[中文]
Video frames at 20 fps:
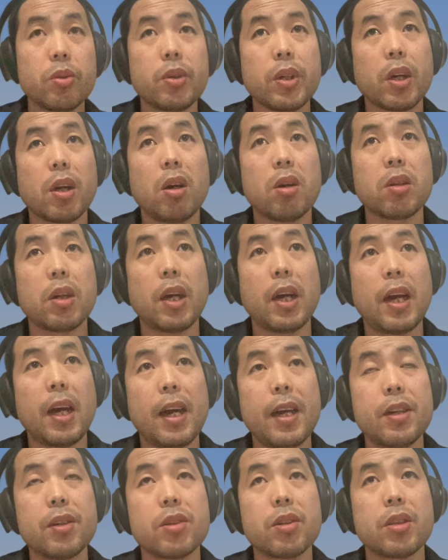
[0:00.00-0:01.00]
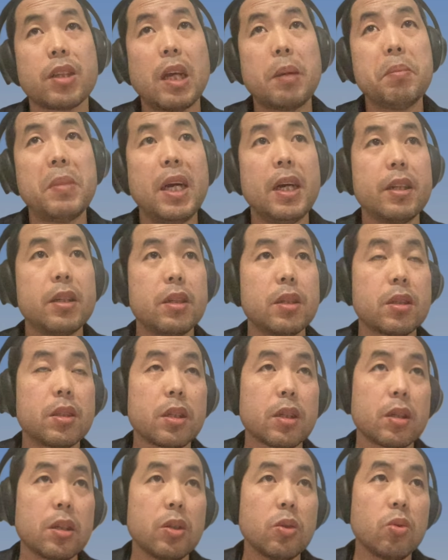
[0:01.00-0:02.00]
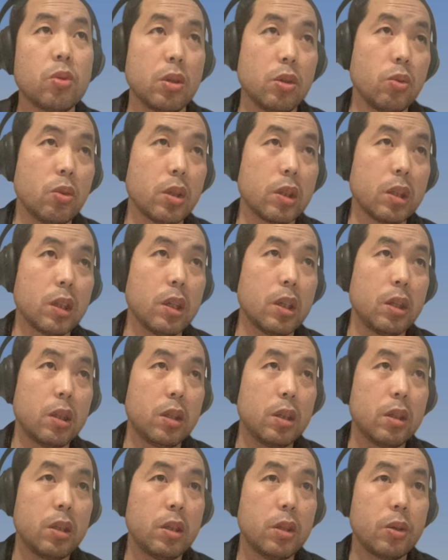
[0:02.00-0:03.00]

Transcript: 值最高的还是丹麦的这个诺和诺德，